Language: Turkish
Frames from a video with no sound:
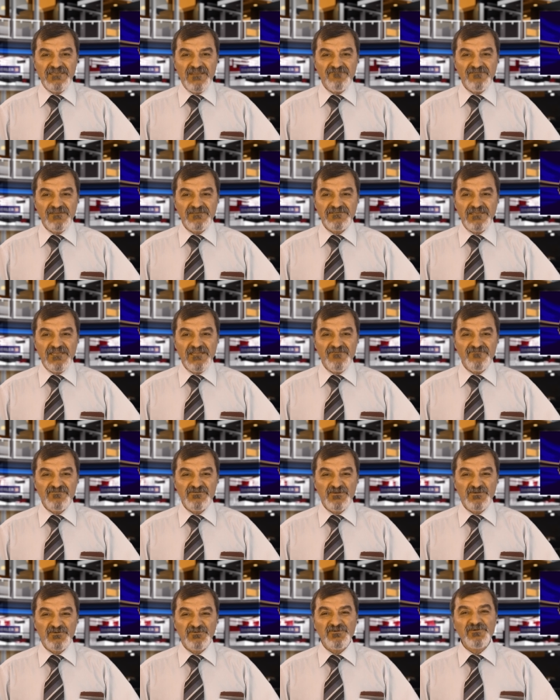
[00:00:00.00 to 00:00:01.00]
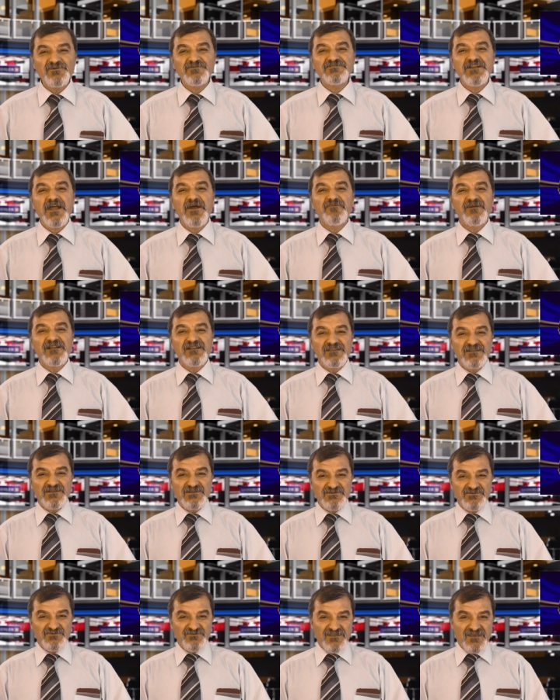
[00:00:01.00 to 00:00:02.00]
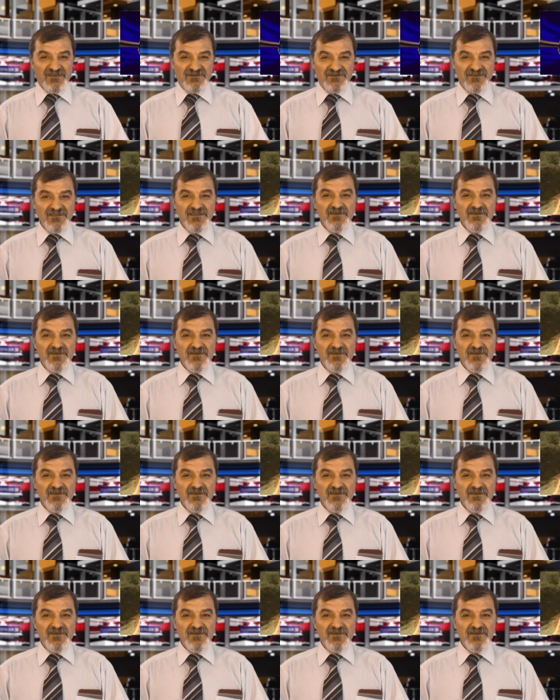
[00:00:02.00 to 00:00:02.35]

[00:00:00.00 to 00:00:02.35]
Devlet Televizyonu Türkçe haberleri sunar.